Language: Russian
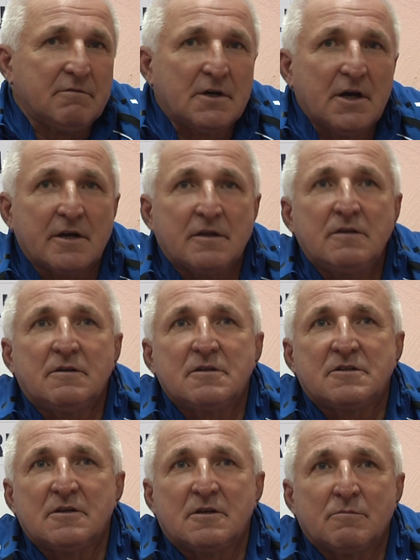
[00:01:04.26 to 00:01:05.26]
вы
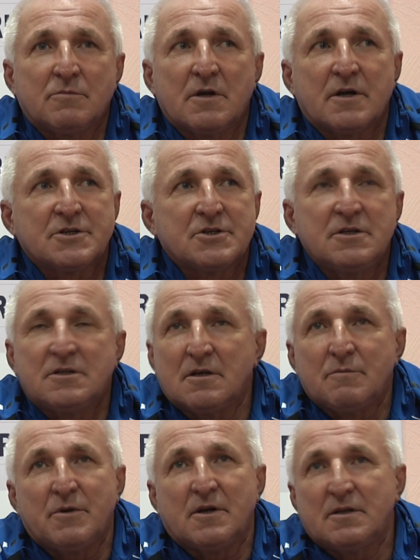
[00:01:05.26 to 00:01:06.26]
гордитесь этим, дорожите
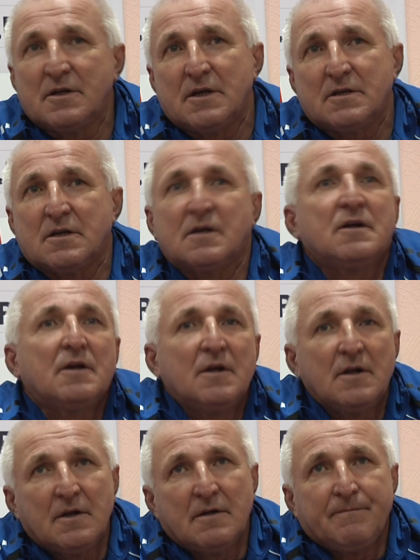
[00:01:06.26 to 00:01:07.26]
и передайте
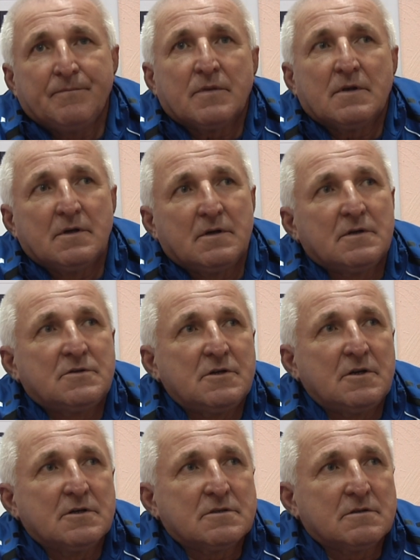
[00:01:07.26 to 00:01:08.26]
э,
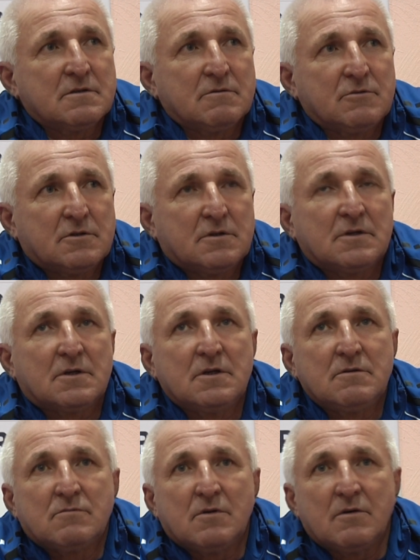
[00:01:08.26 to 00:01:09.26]
через э, вот это
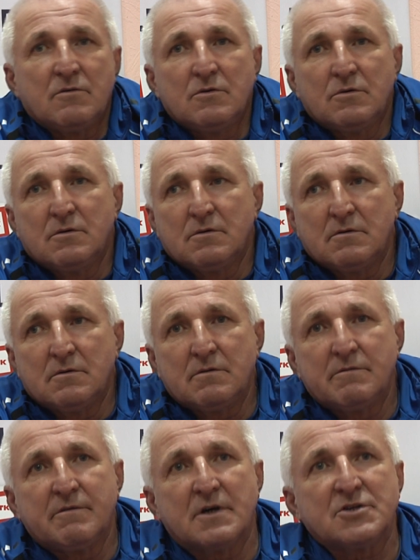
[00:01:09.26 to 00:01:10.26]

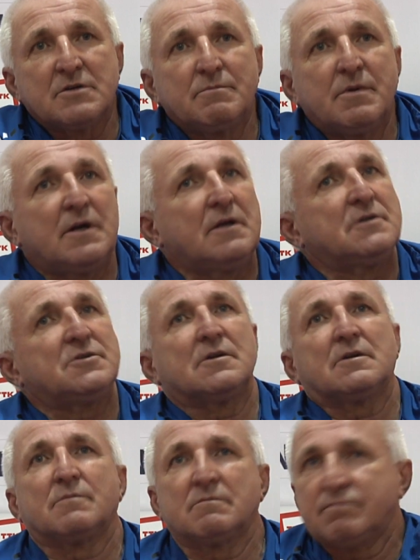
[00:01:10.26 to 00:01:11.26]
интервью вашим
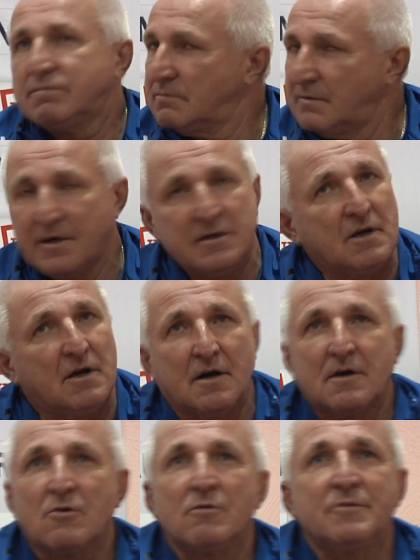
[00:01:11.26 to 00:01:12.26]
болельщикам
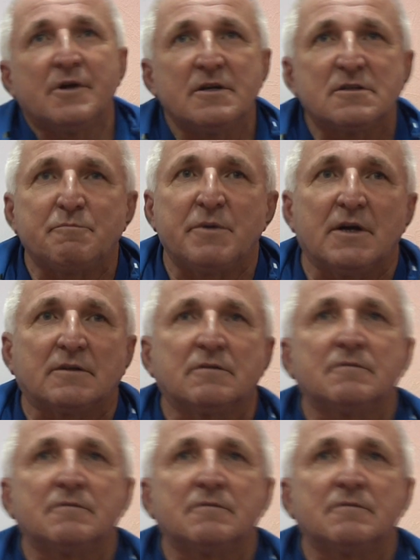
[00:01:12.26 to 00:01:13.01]
огромный респект.